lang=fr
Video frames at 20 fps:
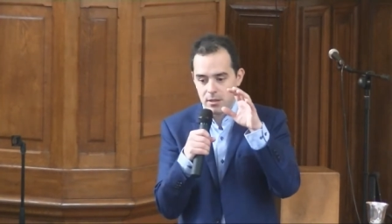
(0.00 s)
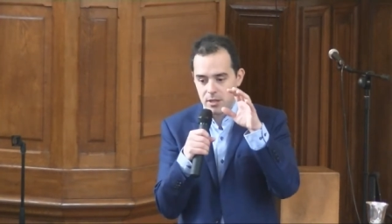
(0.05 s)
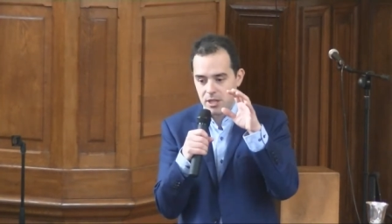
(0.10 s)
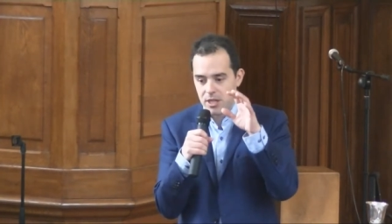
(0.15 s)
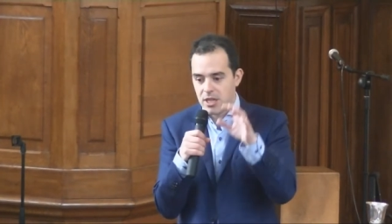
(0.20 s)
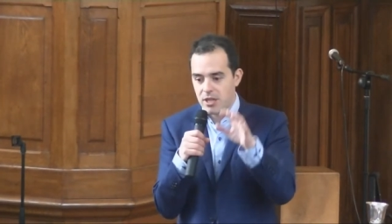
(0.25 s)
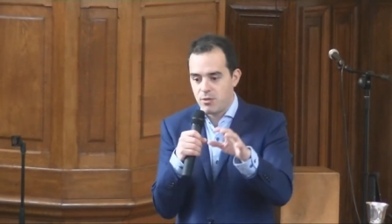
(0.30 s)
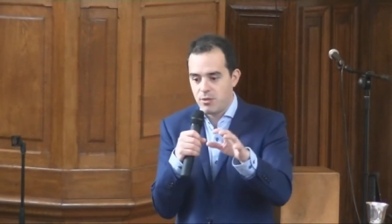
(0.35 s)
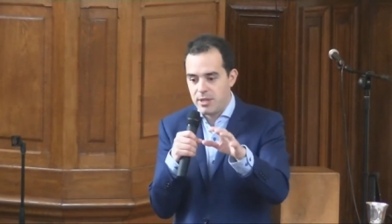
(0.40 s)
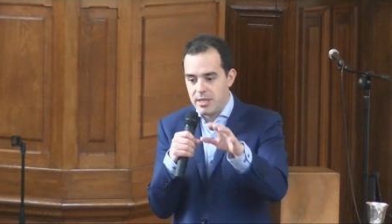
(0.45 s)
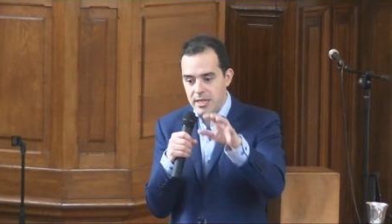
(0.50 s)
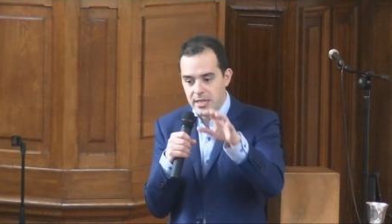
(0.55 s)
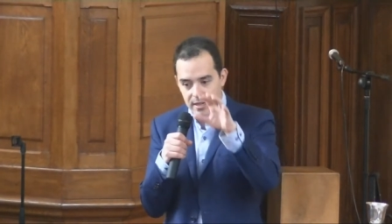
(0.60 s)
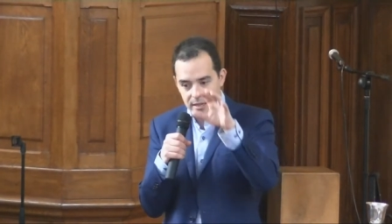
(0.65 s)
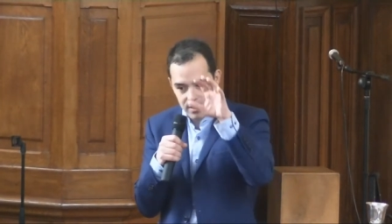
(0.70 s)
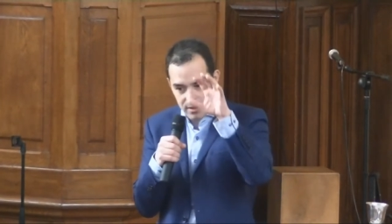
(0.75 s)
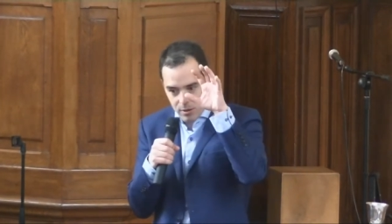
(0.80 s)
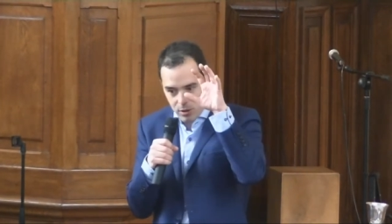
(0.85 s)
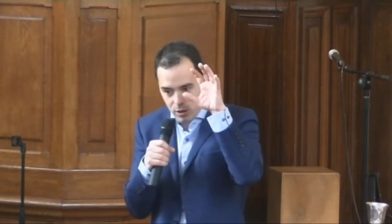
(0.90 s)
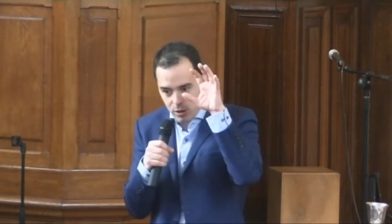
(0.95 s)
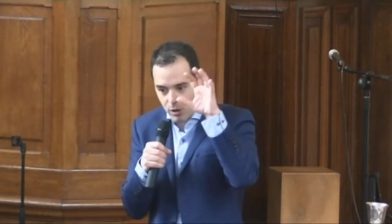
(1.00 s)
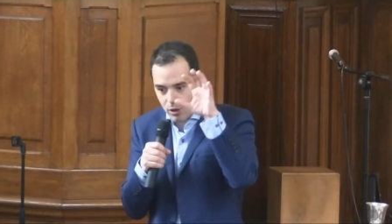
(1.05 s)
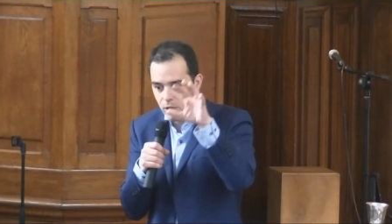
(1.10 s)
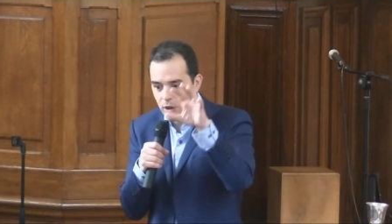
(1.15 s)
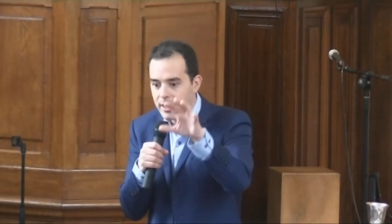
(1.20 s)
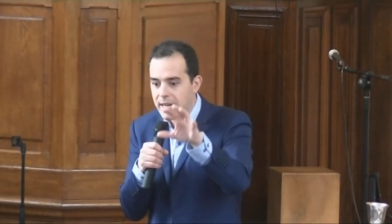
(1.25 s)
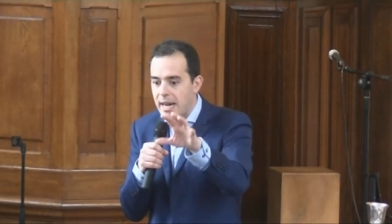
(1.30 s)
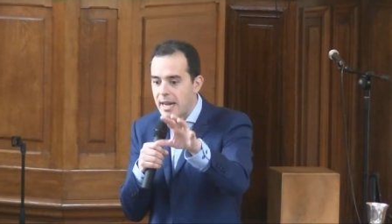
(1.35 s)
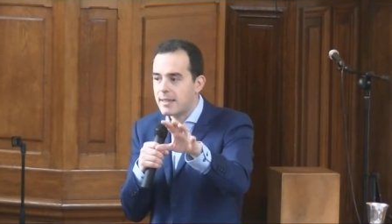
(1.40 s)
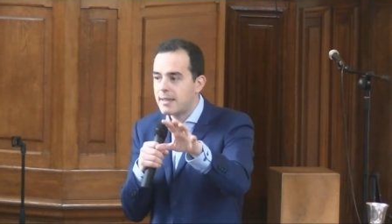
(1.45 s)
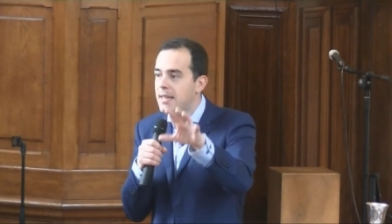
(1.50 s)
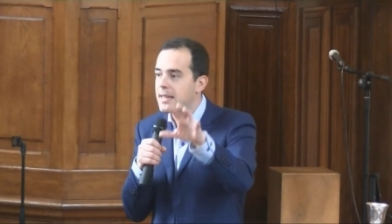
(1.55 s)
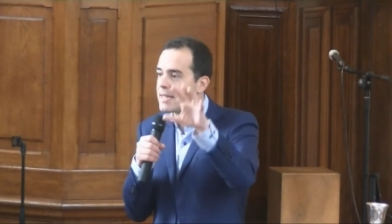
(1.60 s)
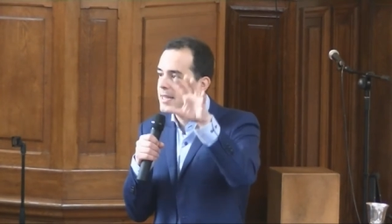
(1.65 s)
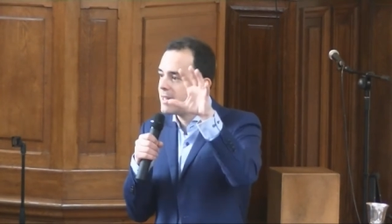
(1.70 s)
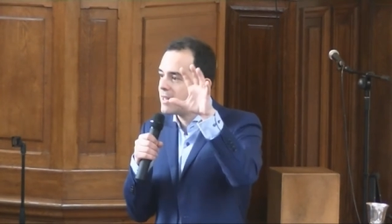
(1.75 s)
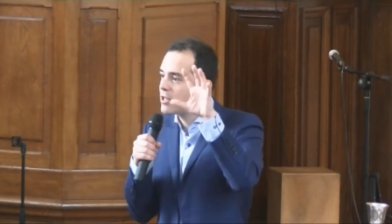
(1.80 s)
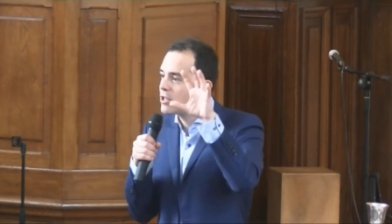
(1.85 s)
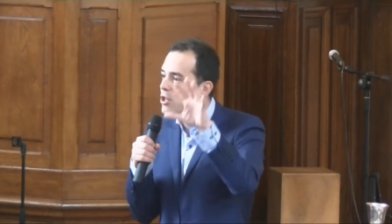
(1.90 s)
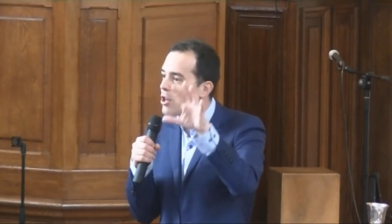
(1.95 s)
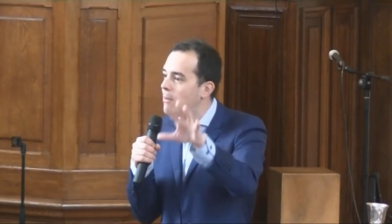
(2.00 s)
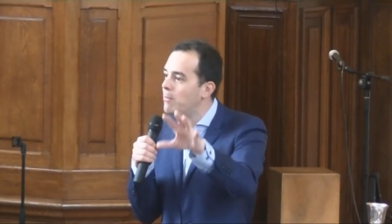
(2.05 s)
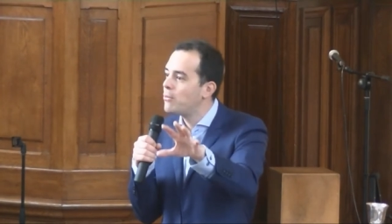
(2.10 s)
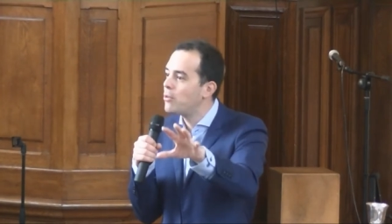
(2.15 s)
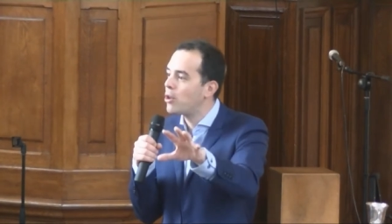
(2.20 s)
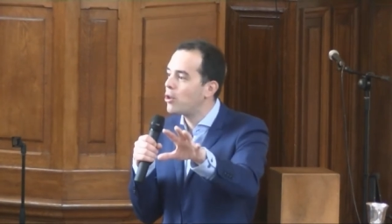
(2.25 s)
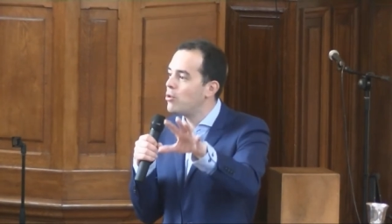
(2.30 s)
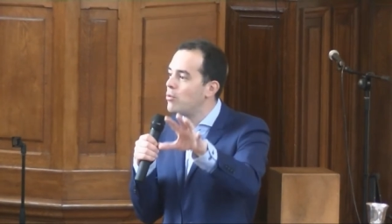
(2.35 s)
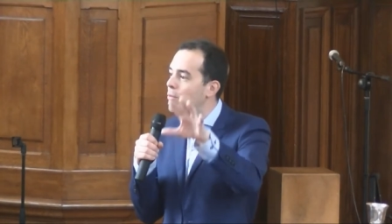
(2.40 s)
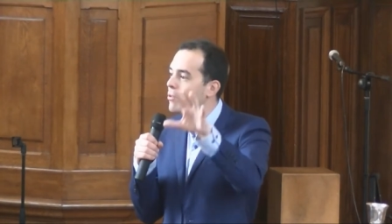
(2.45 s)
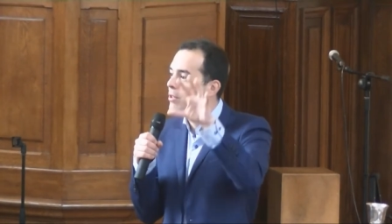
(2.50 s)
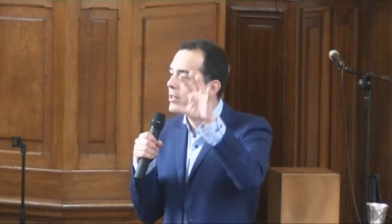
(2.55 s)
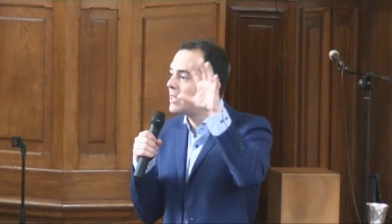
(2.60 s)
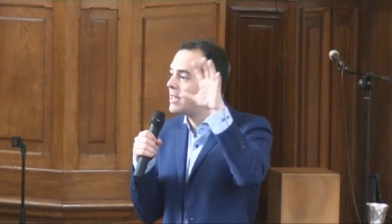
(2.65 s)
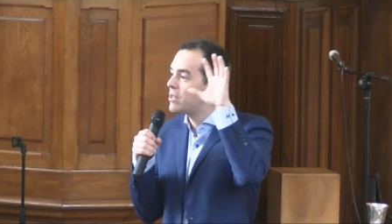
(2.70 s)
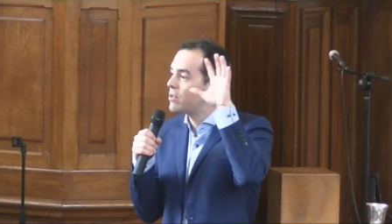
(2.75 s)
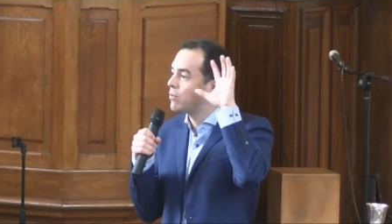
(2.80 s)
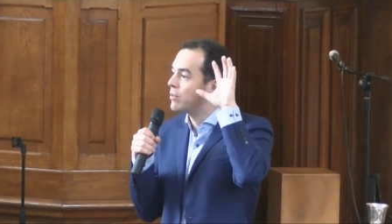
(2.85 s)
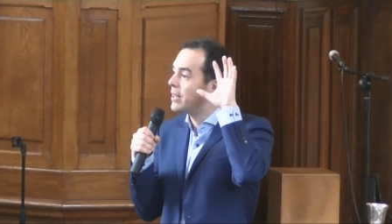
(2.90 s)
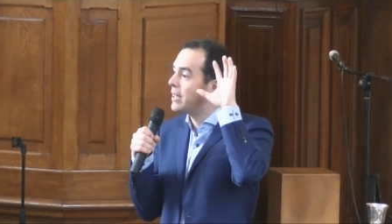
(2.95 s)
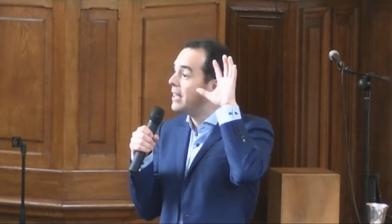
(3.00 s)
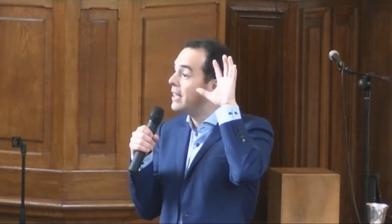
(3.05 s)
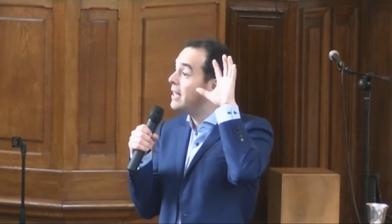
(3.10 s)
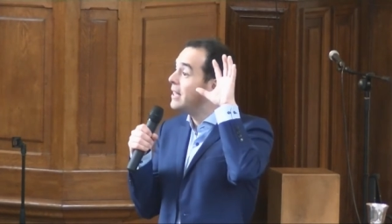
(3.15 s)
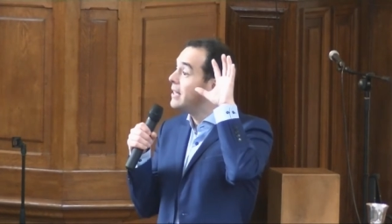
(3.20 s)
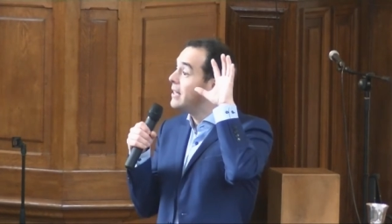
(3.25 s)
Jésus dit, regardez ces hommes dans le monde qui sont des,